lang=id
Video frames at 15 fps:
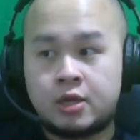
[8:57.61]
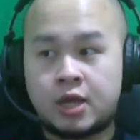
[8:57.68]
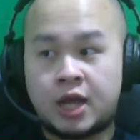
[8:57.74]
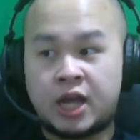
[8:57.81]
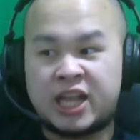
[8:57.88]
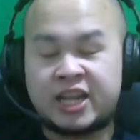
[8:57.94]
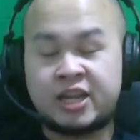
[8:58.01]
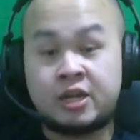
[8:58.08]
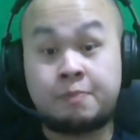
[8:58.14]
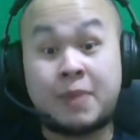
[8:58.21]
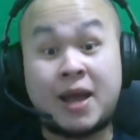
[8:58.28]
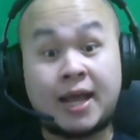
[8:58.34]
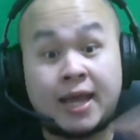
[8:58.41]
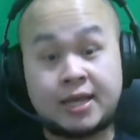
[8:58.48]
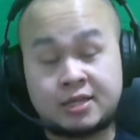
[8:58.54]
akhirnya
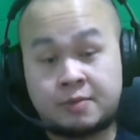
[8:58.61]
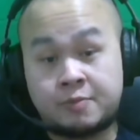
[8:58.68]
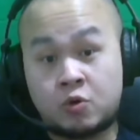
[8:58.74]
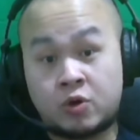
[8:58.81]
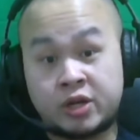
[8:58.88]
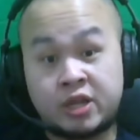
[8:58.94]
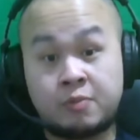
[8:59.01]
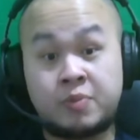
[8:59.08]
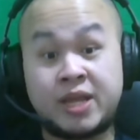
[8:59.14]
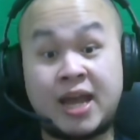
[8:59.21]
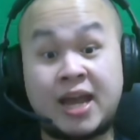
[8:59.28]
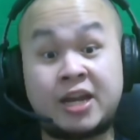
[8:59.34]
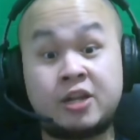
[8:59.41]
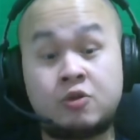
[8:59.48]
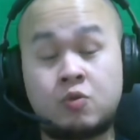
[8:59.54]
dipakai sama orang yang beli
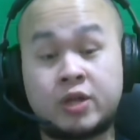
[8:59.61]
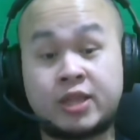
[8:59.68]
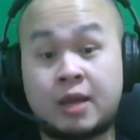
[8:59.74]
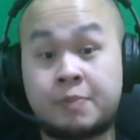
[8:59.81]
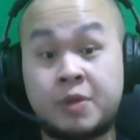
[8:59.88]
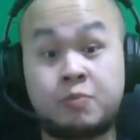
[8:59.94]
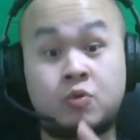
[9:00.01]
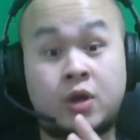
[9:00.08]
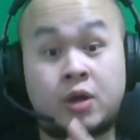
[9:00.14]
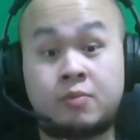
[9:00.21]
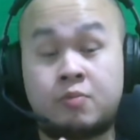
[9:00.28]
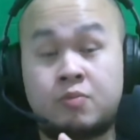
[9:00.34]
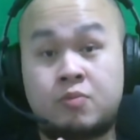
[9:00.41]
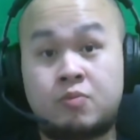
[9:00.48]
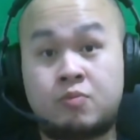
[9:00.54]
ID gue tapi
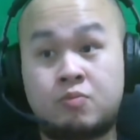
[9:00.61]
bukan